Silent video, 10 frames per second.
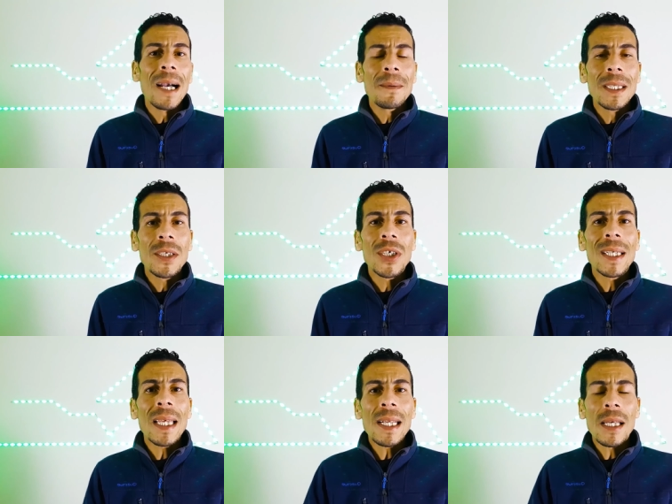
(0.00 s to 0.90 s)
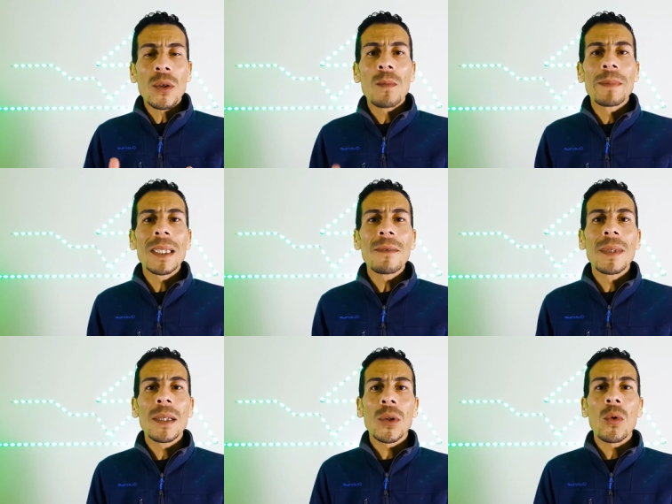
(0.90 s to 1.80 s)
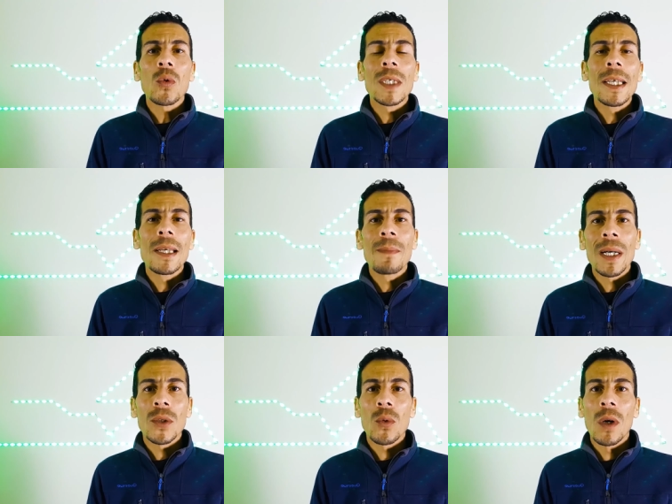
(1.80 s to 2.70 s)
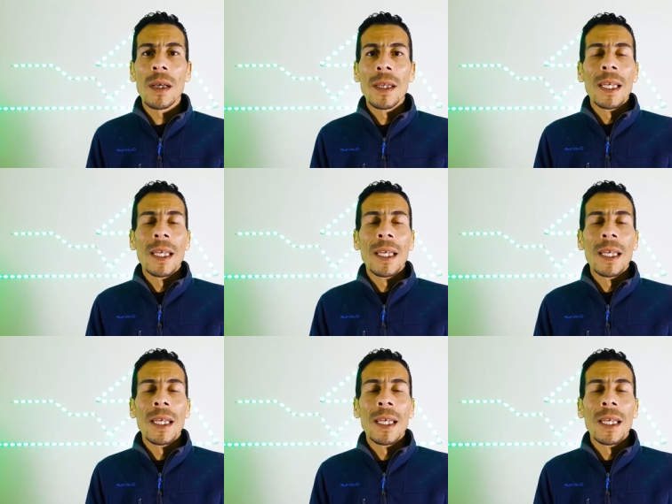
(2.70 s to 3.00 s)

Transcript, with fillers: عبدة الشيطان عندهم بزاف ديال الطقوس اللي كيمارسوها